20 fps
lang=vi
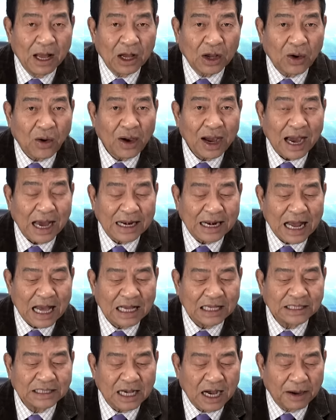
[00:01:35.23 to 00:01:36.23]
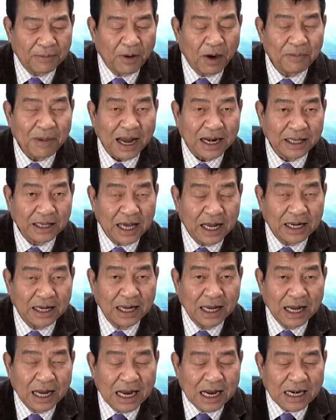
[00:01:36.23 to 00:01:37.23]
có khả năng chở bom hạt nhân
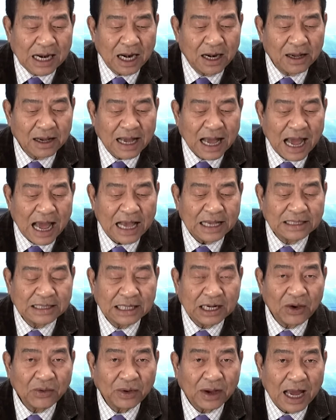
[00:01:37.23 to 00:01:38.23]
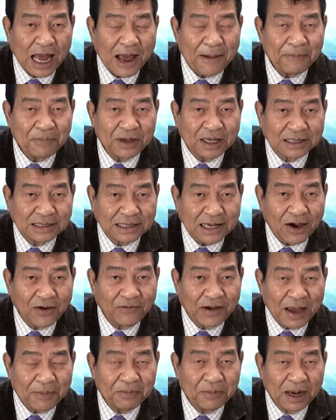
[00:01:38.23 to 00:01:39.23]
đã được hai chiến đấu cơ F-16
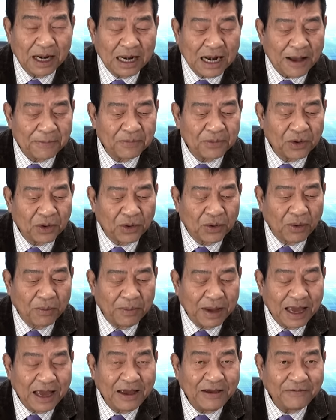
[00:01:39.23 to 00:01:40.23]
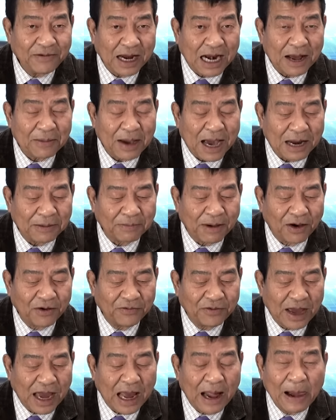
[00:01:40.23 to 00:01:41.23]
và F-15 của Mỹ và Nam Hàn bảo
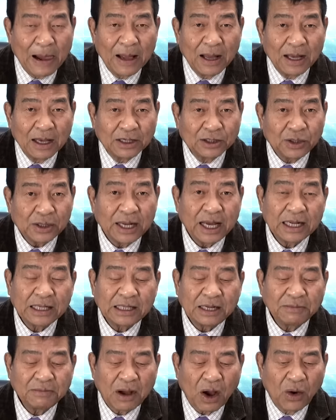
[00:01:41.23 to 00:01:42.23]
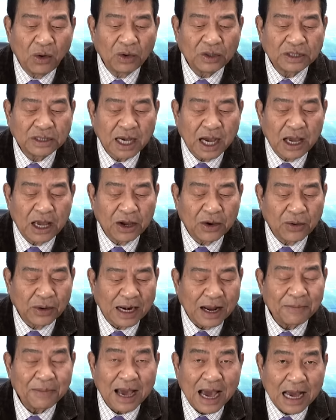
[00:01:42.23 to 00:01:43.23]
vệ xuất hiện trên bầu trời của
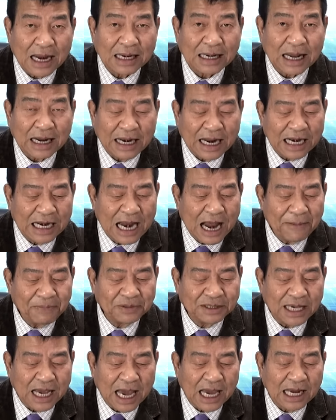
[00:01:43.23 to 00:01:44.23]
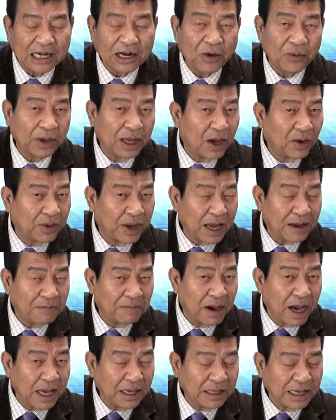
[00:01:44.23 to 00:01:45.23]
Nam Hàn là để đáp trả hành động khiêu khích
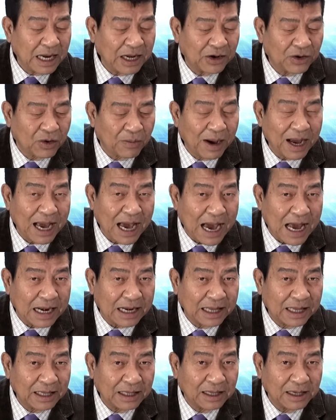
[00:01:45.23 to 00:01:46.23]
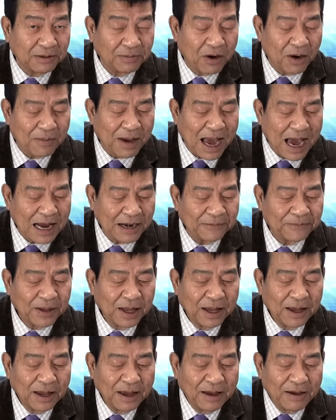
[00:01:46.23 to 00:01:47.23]
mới nhất của Bắc Hàn khi thử bom H
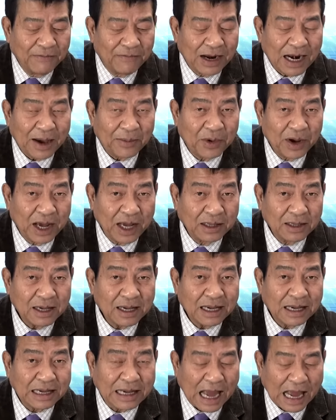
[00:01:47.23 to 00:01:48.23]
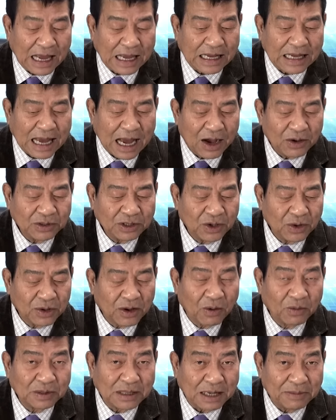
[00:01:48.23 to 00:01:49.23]
và là một hình thức cảnh cáo cho độ
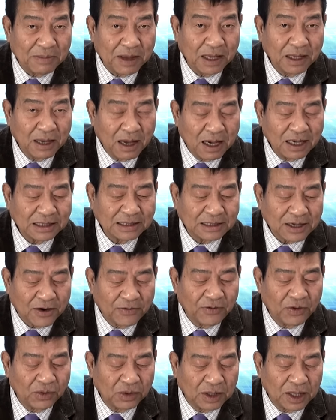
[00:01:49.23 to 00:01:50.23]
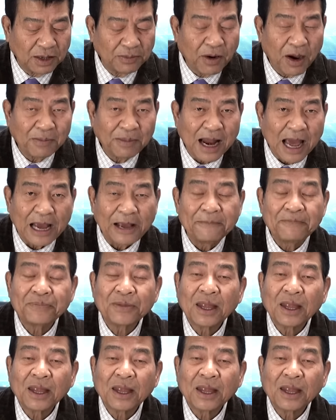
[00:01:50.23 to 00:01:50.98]
Cộng sản Bình Nhưỡng sau vụ thử bom này.